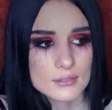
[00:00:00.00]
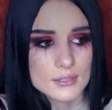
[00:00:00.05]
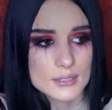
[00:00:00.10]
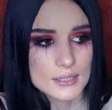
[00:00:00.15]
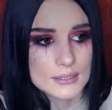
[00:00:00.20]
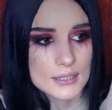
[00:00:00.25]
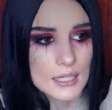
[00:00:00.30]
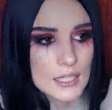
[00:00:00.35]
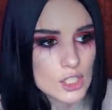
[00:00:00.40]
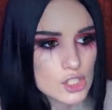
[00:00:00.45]

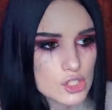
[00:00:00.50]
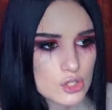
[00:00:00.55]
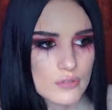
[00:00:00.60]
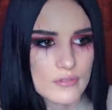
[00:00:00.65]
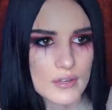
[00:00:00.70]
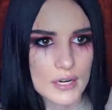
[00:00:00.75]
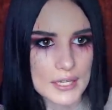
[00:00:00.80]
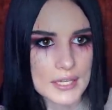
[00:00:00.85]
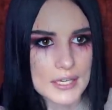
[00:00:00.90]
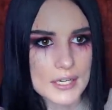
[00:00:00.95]
Сказали, что
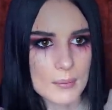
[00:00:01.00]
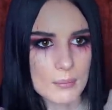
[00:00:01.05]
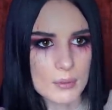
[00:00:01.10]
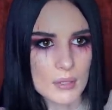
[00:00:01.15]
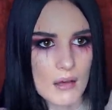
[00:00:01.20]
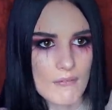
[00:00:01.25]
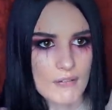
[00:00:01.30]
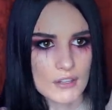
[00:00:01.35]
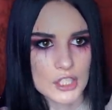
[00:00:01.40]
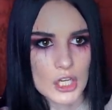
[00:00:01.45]
Вероника
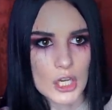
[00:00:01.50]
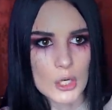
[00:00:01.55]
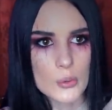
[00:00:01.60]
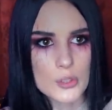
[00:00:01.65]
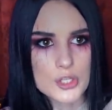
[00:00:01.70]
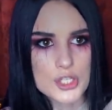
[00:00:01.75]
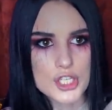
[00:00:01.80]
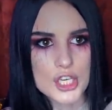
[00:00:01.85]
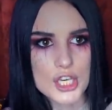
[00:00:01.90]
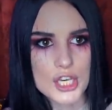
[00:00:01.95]
была в
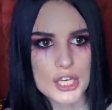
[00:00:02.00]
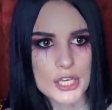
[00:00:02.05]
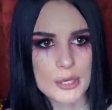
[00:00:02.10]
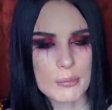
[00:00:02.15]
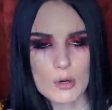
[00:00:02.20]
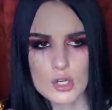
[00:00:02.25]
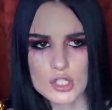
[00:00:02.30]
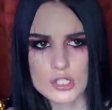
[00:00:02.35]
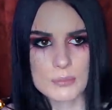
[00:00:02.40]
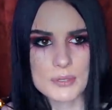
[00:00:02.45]
отключке, и,
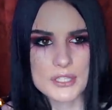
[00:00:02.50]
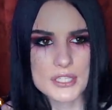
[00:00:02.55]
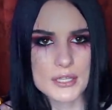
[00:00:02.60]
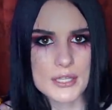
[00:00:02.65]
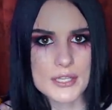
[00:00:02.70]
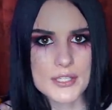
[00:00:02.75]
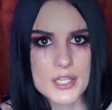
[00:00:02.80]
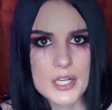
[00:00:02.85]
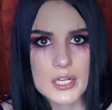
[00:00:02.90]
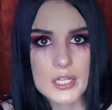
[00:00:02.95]
может быть,
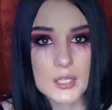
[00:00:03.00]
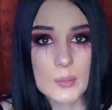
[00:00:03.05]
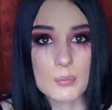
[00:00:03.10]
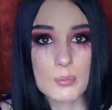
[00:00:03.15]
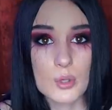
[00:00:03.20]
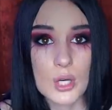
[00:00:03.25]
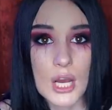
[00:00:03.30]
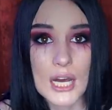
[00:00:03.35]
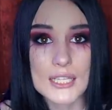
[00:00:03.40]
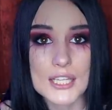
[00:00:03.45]
она сильно
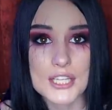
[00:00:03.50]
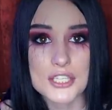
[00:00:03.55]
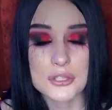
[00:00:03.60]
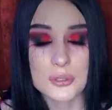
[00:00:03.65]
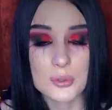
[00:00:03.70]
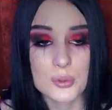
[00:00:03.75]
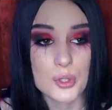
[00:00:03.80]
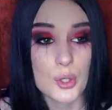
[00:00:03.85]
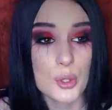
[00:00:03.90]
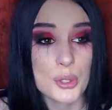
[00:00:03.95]
напугалась,
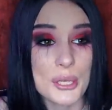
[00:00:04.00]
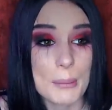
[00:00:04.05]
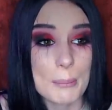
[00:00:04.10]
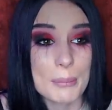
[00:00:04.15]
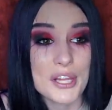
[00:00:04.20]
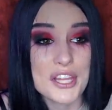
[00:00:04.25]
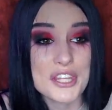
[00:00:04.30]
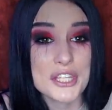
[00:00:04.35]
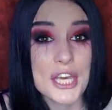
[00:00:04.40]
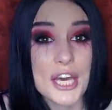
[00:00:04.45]
но у нее не
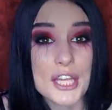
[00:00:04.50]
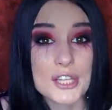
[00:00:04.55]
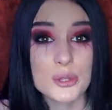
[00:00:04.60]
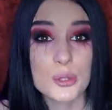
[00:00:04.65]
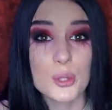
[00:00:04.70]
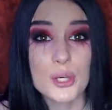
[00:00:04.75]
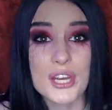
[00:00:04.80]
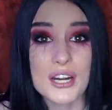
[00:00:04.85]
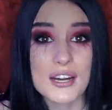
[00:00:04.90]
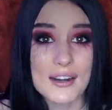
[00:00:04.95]
было ни
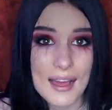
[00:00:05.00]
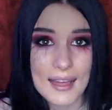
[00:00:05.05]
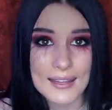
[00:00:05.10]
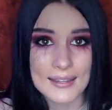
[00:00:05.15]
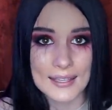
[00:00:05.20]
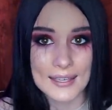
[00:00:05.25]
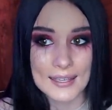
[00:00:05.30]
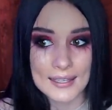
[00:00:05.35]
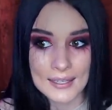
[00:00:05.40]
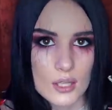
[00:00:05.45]
одной
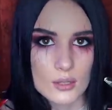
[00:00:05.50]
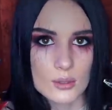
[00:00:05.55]
раны,